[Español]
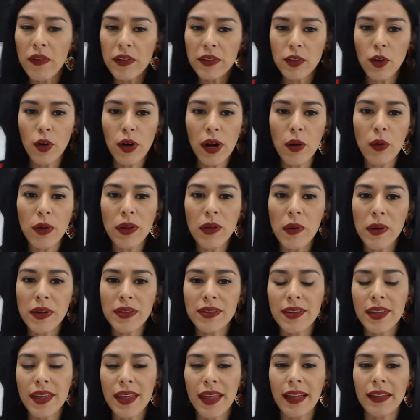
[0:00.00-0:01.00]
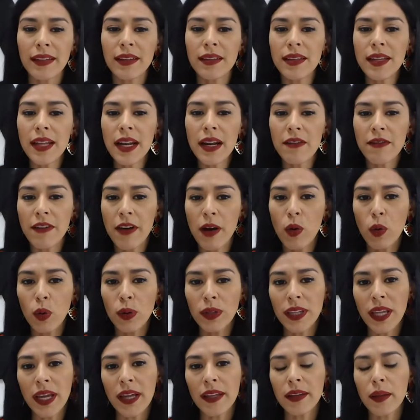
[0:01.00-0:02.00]
Profesor, la universidad desde la
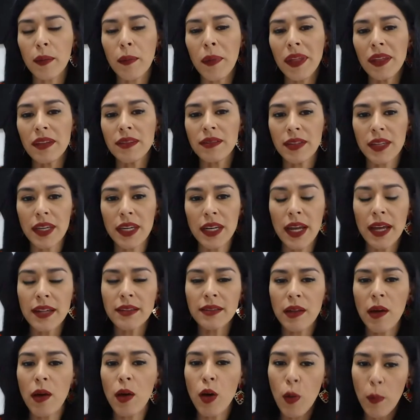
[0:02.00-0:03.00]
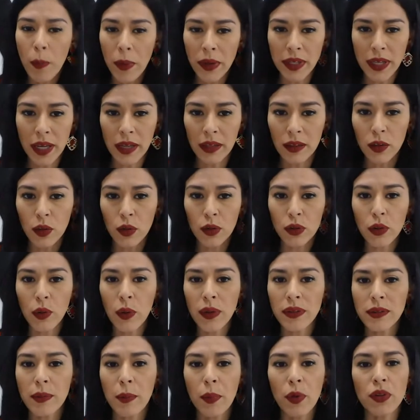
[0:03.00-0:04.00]
Facultad de Medicina ha estado acompañando
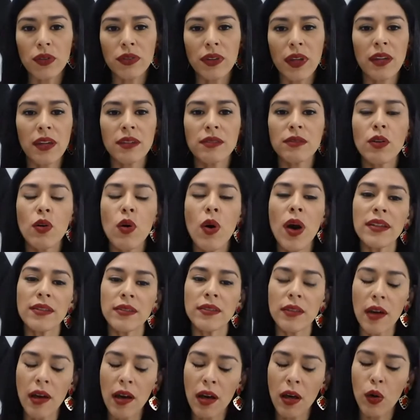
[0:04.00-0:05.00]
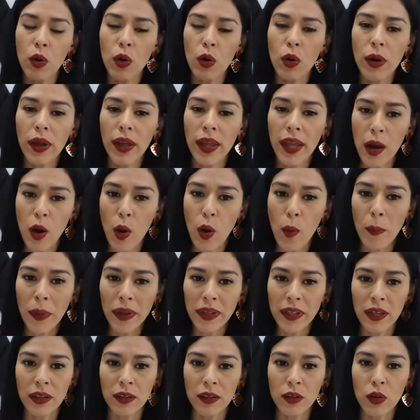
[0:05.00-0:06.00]
todo ese proceso, ha estado eh,
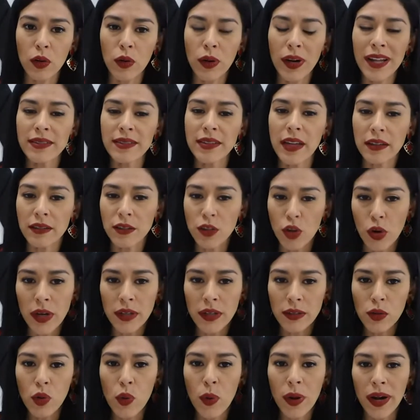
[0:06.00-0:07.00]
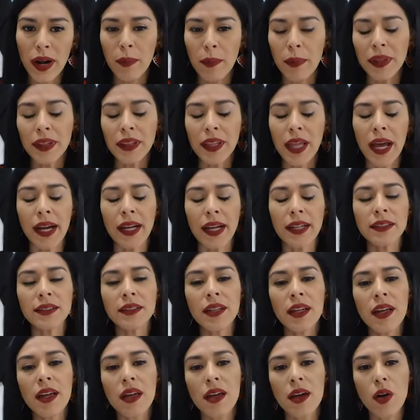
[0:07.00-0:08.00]
acompañando las acciones
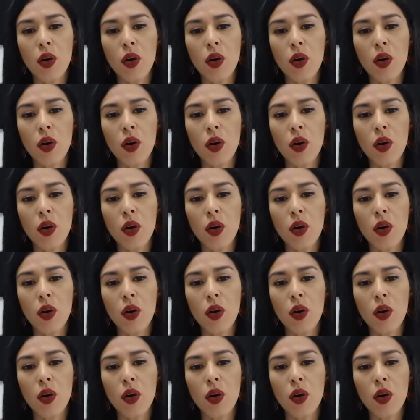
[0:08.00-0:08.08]
gubernamentales